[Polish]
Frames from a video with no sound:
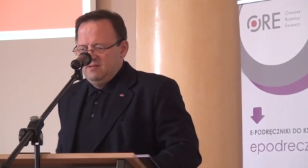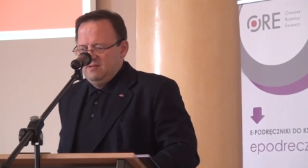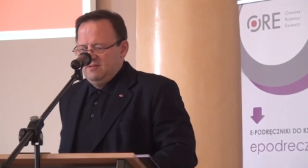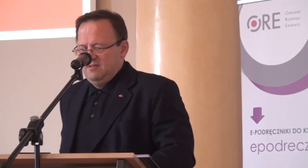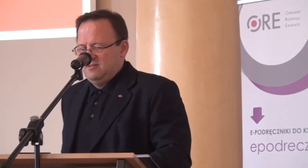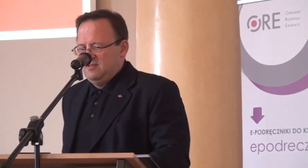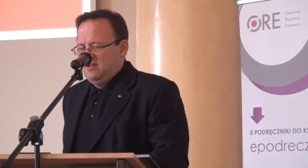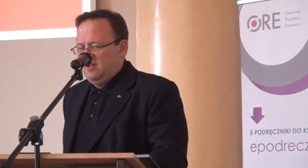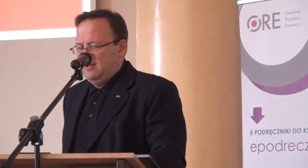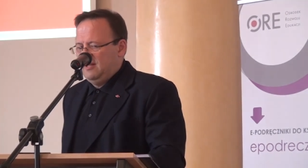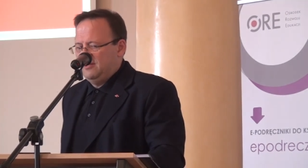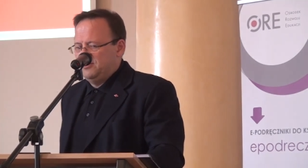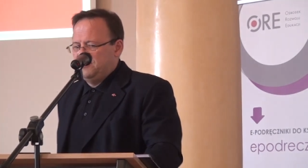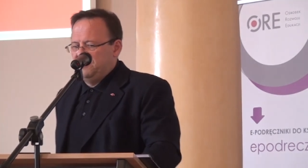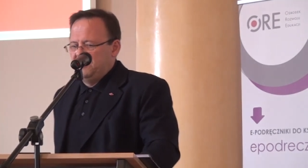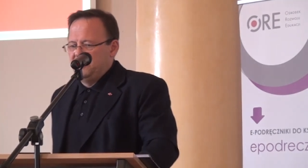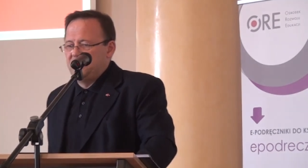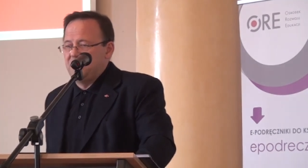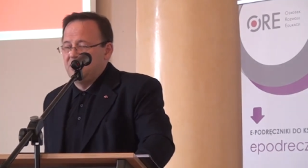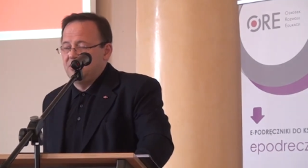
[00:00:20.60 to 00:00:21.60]
e, istnieje lat
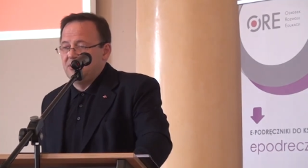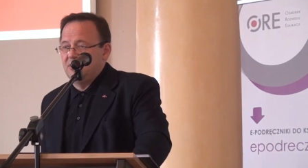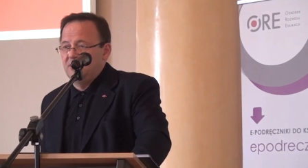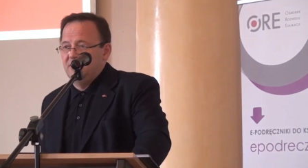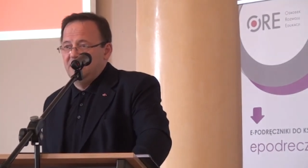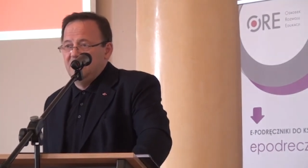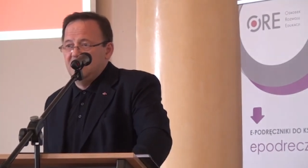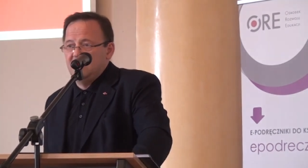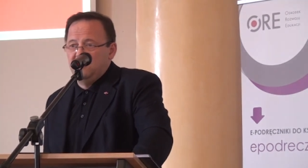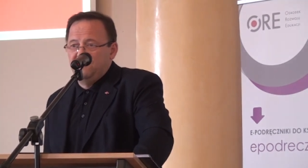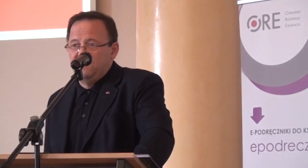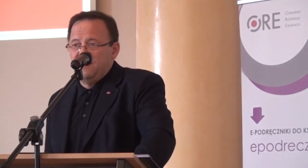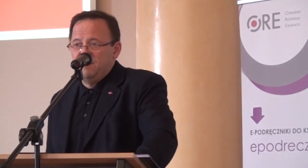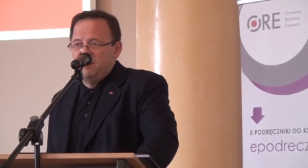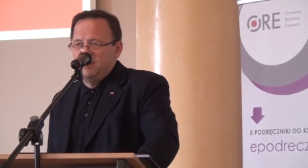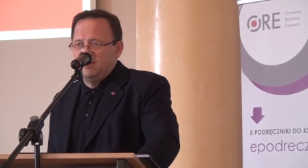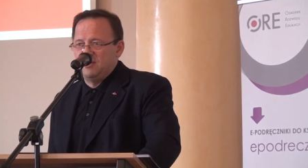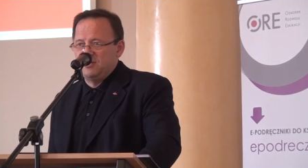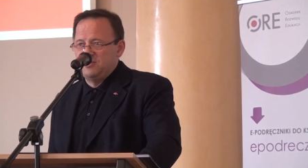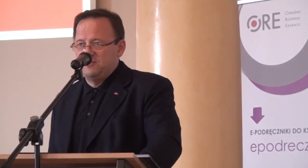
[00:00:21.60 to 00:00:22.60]
90. Jest to
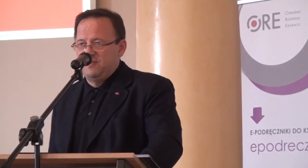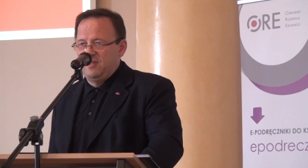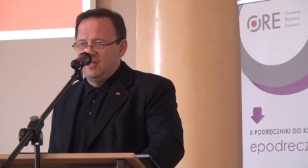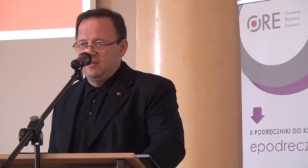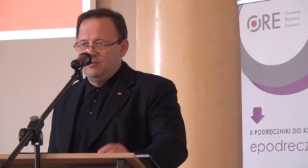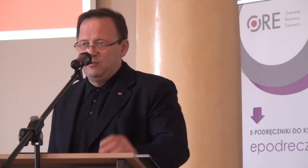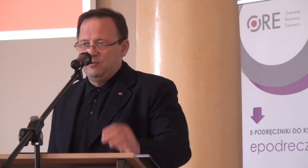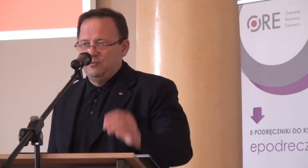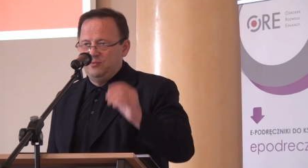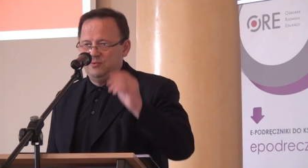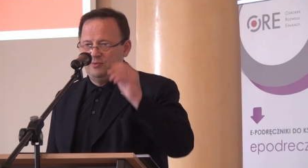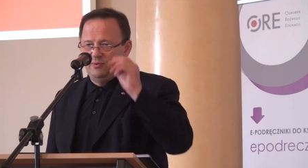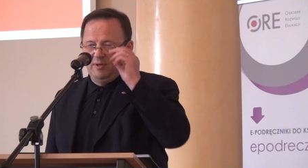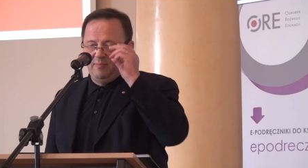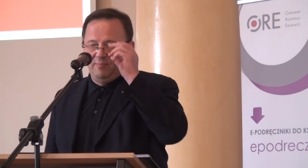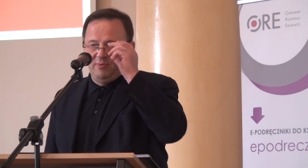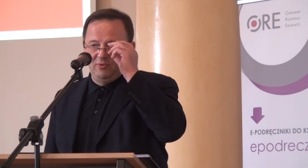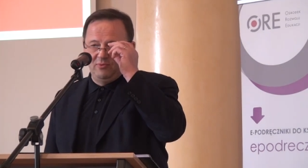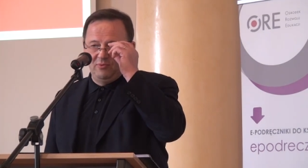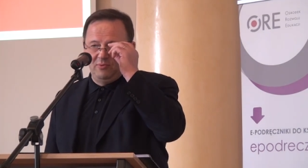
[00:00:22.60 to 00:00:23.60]
fabryka dźwięków,
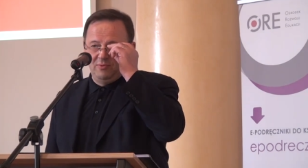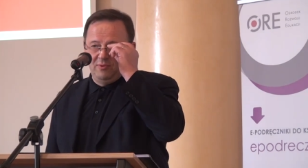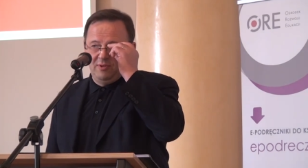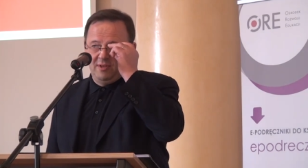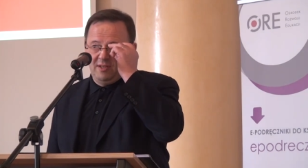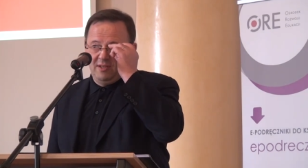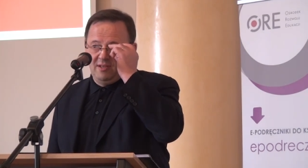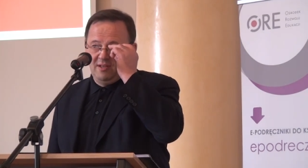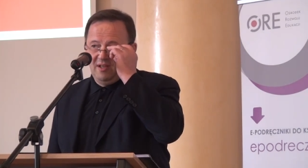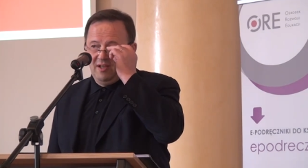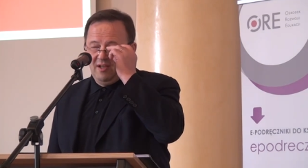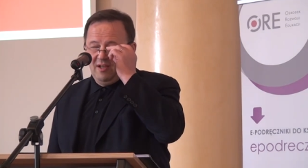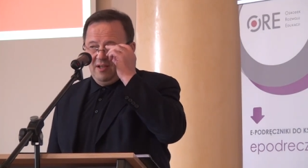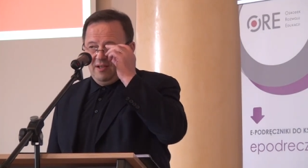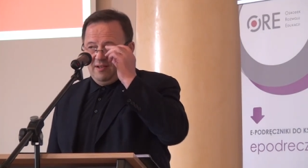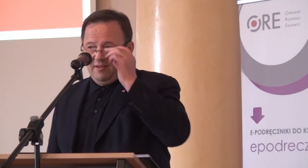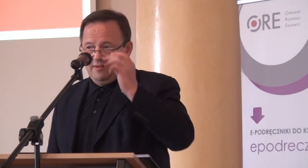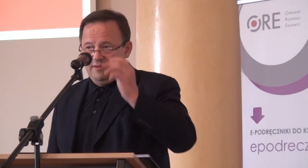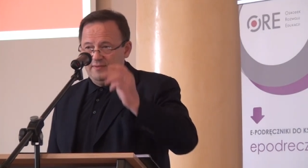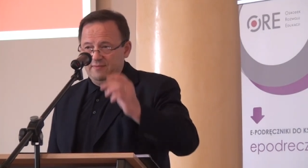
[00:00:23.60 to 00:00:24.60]
które produkuje
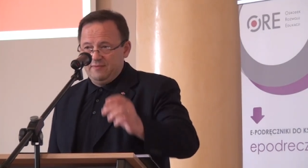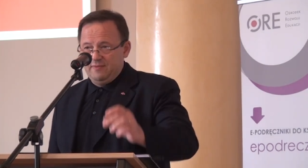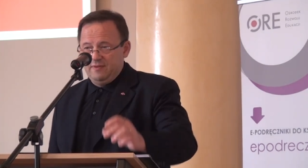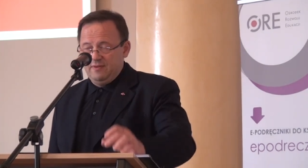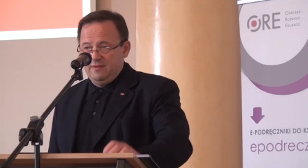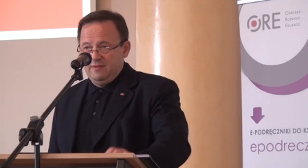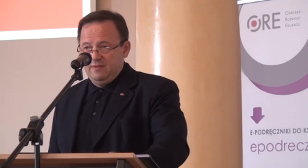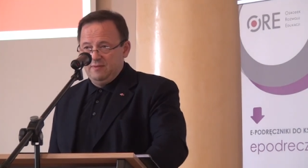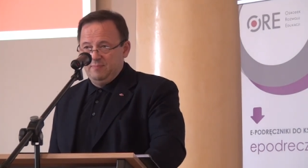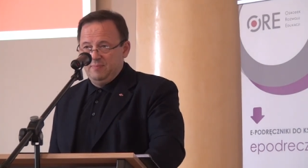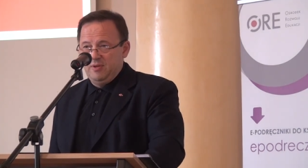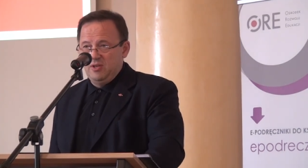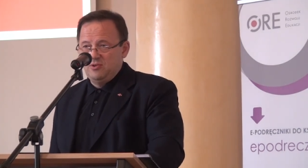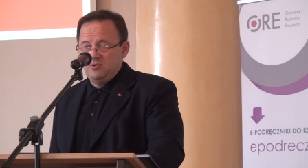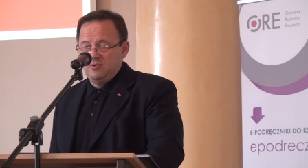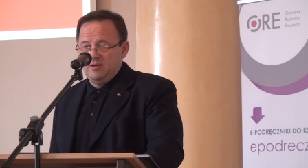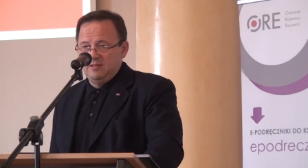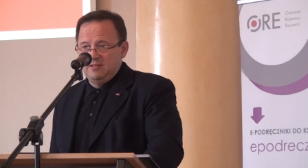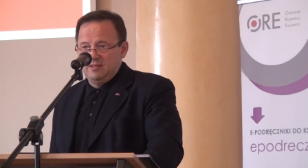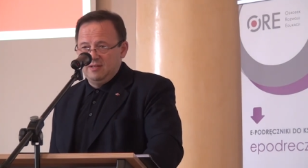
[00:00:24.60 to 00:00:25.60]
w
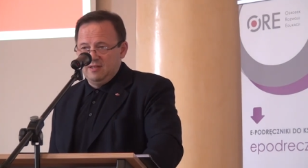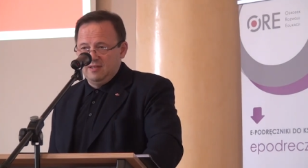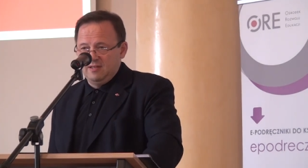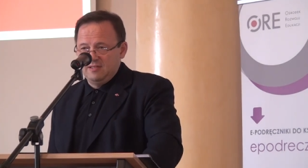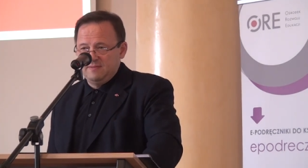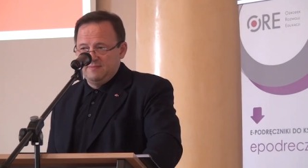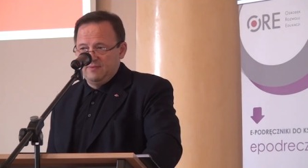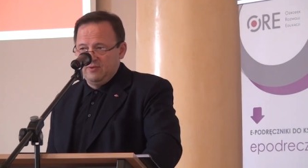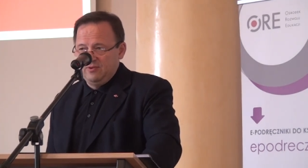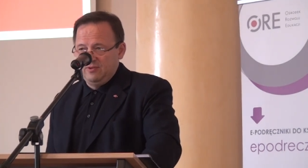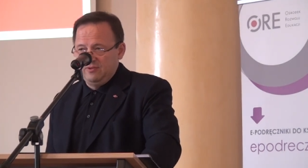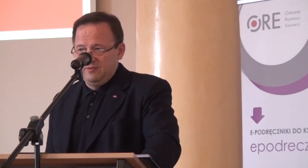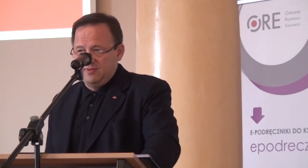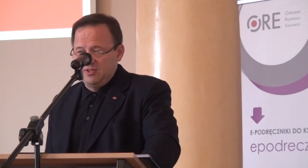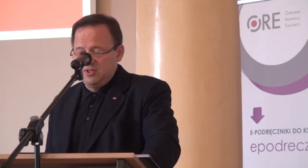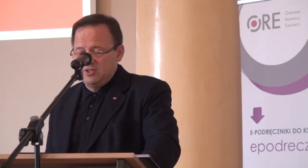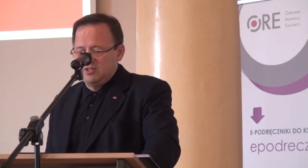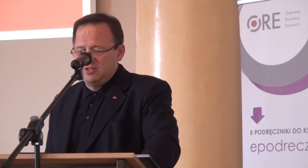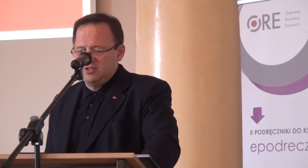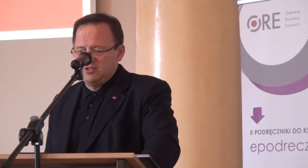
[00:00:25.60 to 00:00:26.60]
pięciu antenach swoich
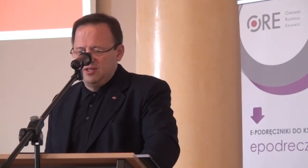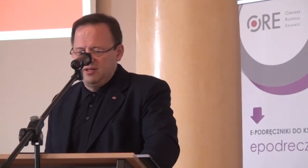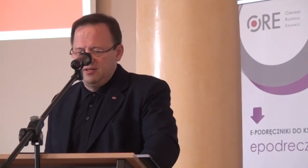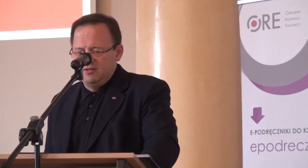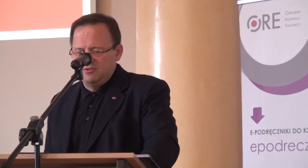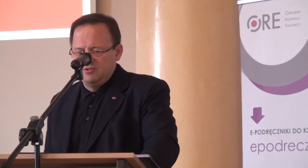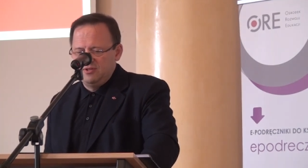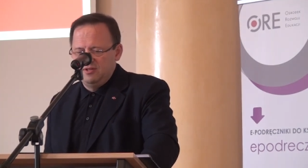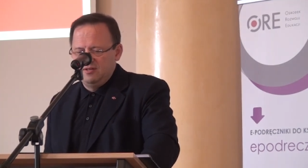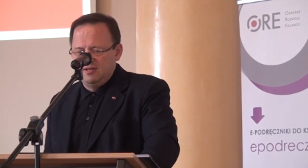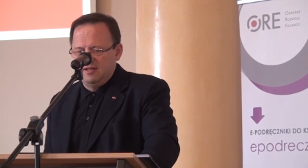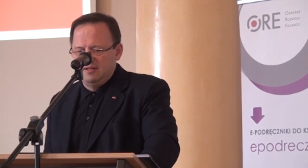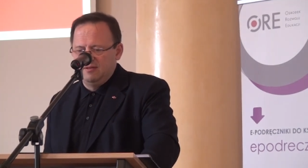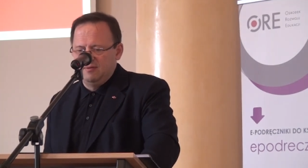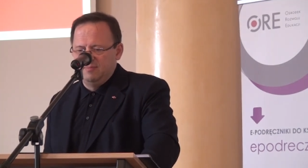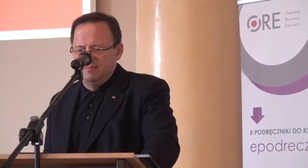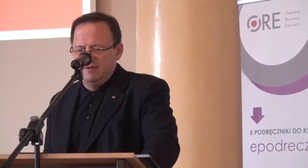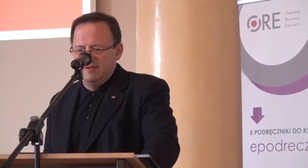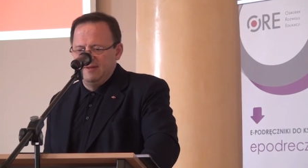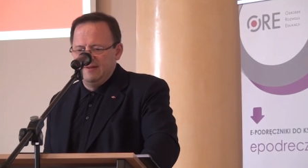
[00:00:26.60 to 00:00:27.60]
24 godziny na
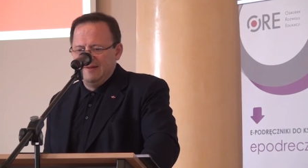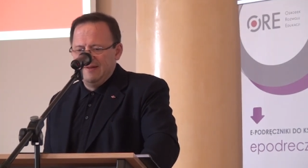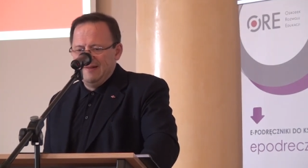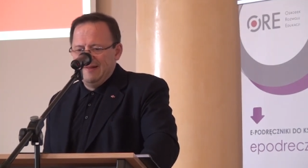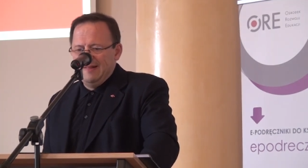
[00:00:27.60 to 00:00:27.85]
dobę.